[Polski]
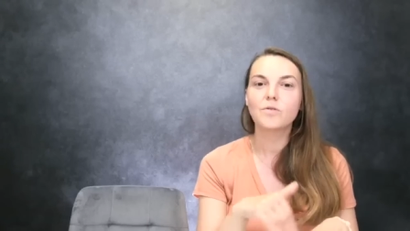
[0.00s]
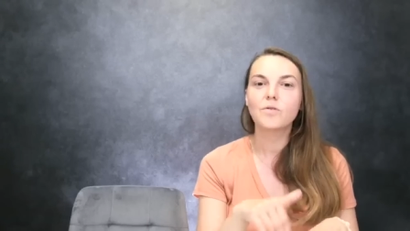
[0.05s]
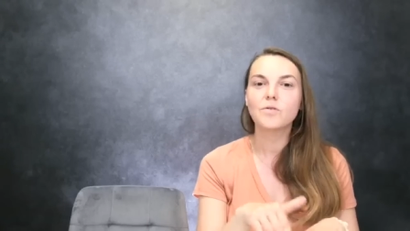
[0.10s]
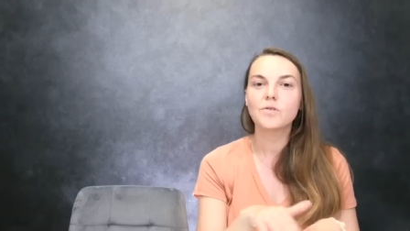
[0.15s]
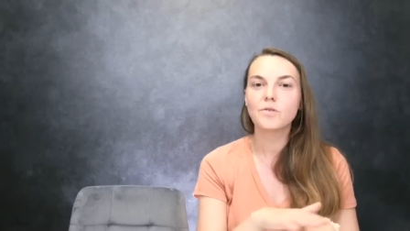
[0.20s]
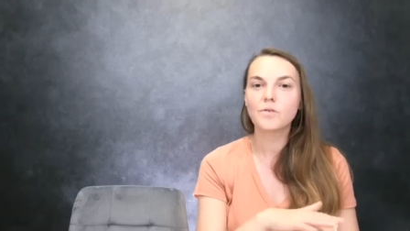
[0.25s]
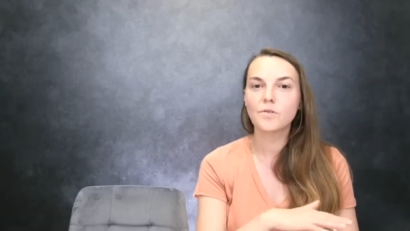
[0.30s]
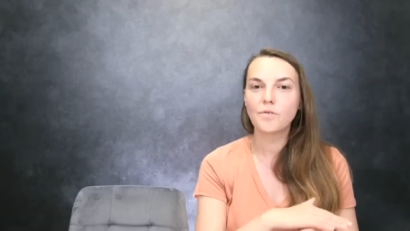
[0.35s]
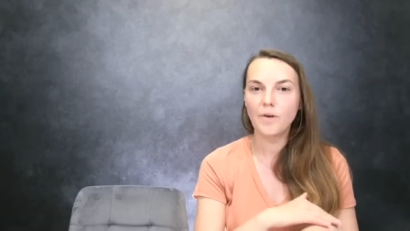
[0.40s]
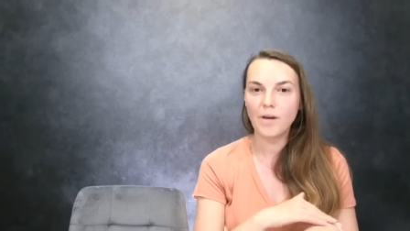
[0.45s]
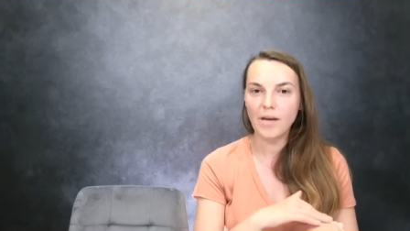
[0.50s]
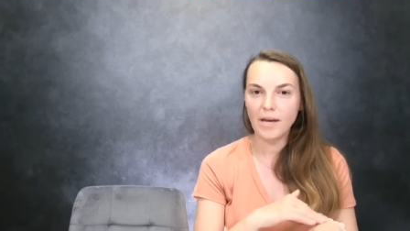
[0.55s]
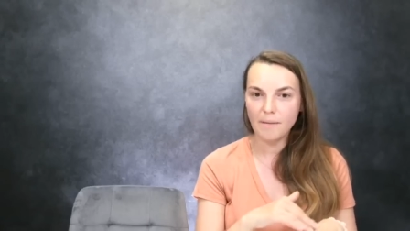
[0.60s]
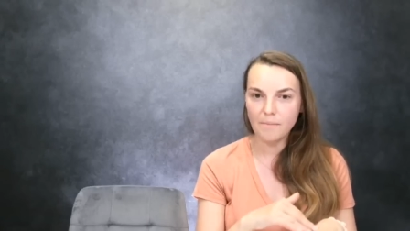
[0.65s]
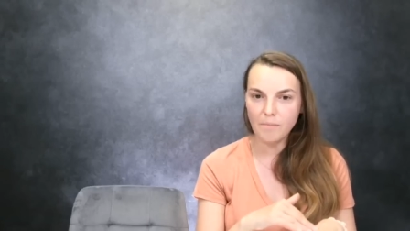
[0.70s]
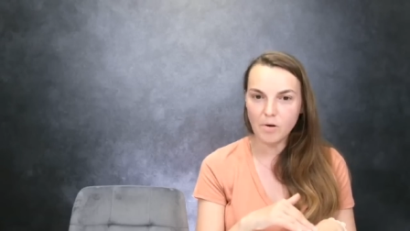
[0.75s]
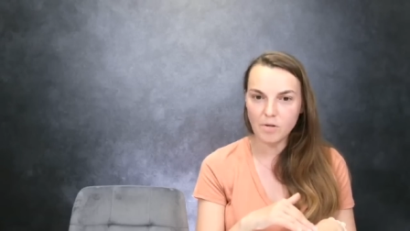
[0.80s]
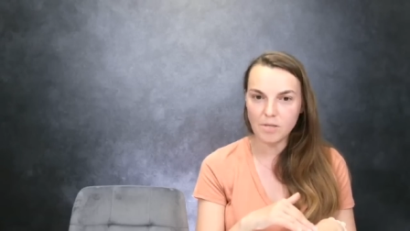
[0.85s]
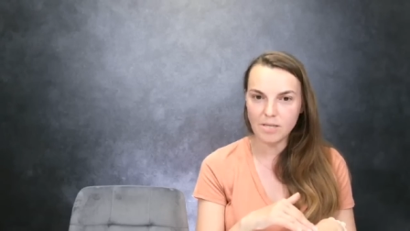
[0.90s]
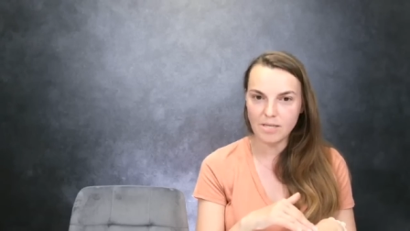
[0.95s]
są Twoje
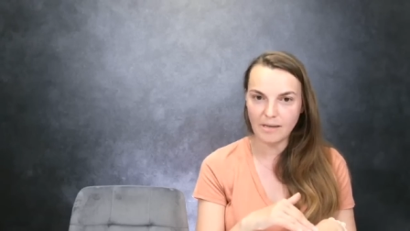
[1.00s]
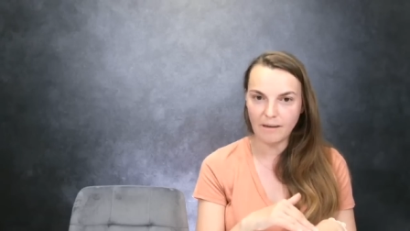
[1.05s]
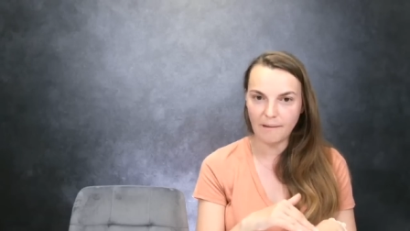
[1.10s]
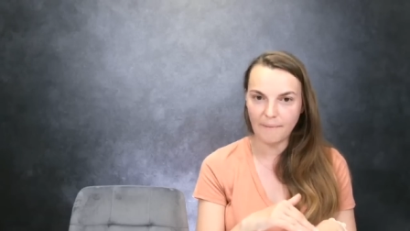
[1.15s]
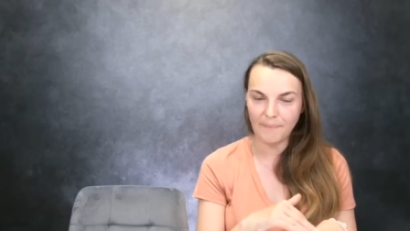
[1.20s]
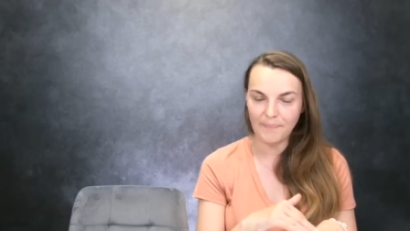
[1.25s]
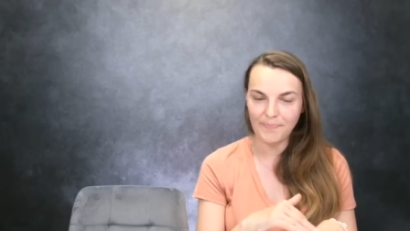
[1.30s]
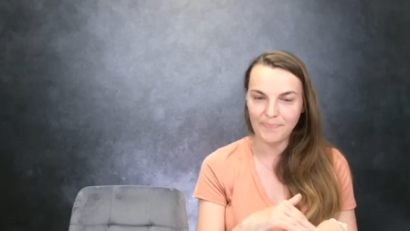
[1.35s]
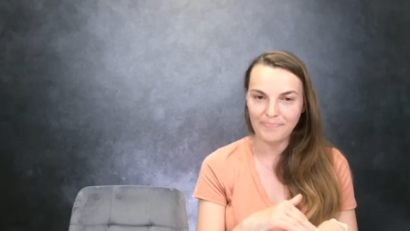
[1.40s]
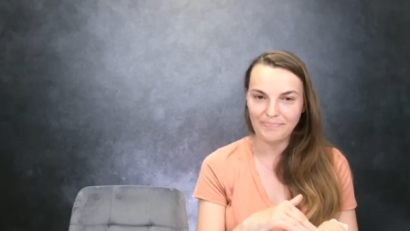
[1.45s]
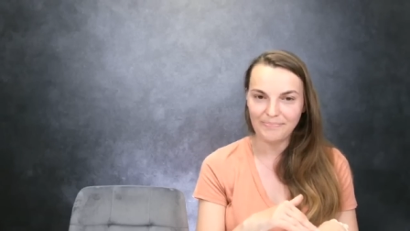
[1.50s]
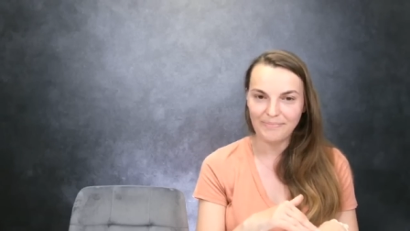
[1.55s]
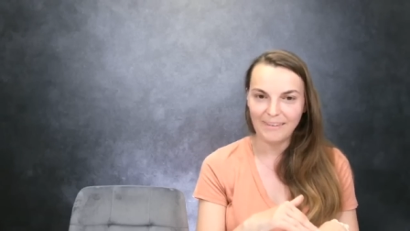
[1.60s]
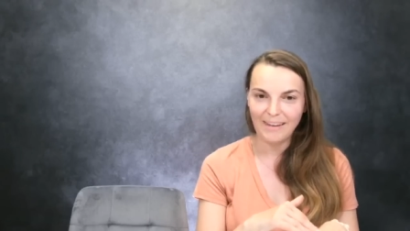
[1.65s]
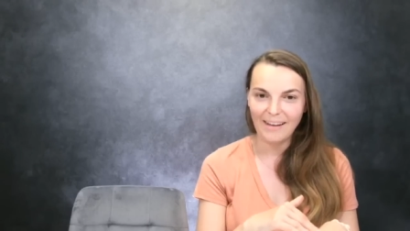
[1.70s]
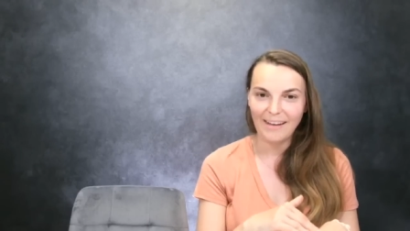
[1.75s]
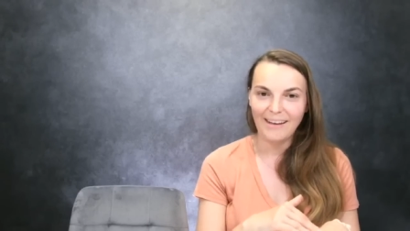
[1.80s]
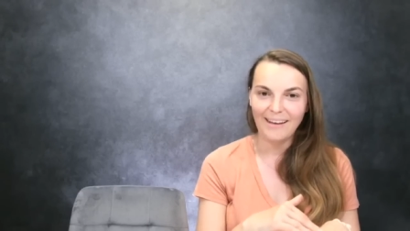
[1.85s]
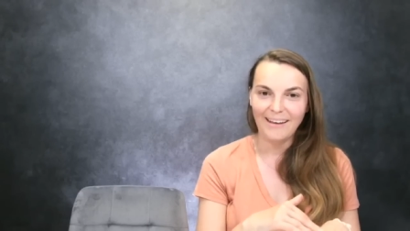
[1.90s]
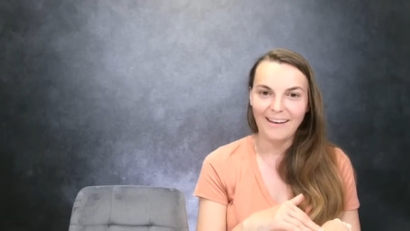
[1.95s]
emocje,
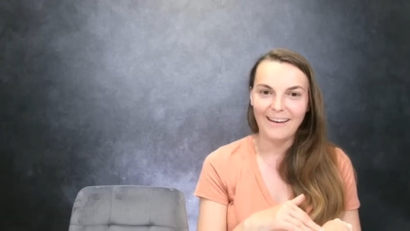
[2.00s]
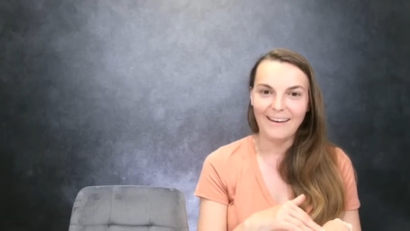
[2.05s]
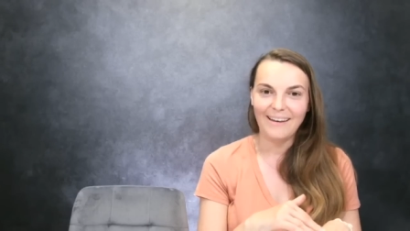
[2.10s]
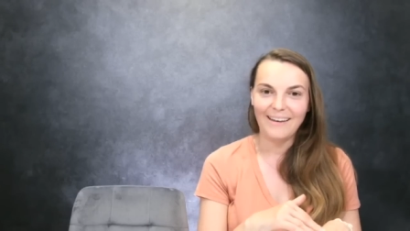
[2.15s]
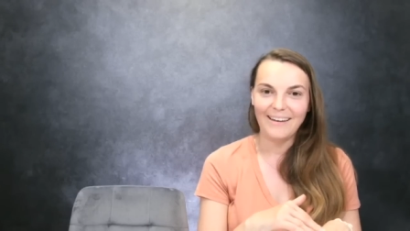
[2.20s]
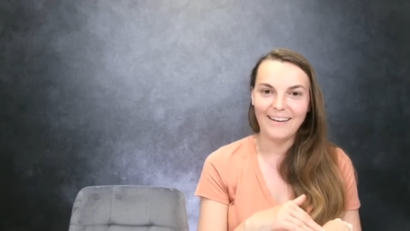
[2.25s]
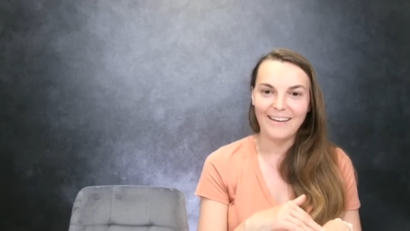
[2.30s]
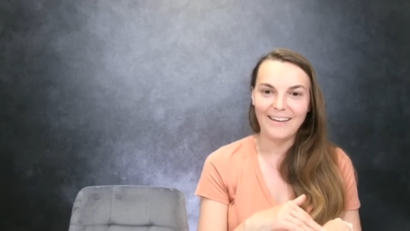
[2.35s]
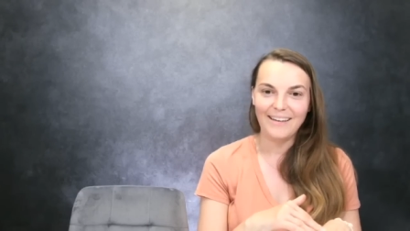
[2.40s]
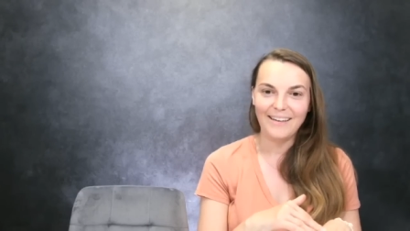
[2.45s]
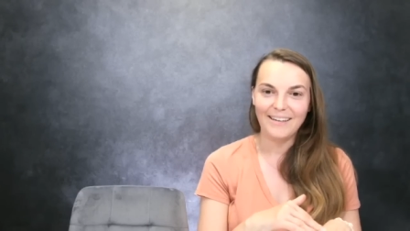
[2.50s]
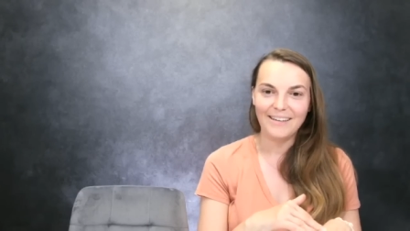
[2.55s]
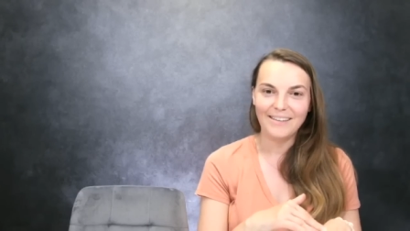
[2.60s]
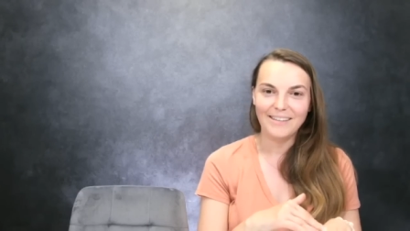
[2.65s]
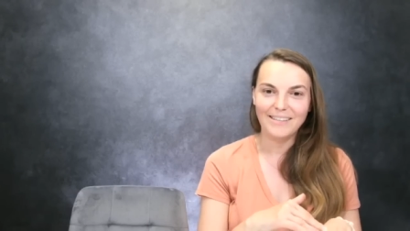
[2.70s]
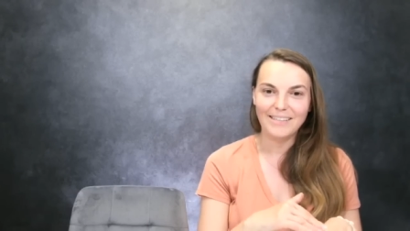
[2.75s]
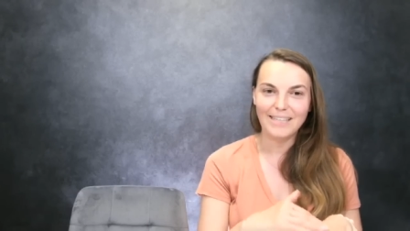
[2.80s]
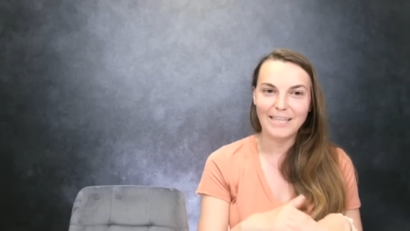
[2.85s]
E,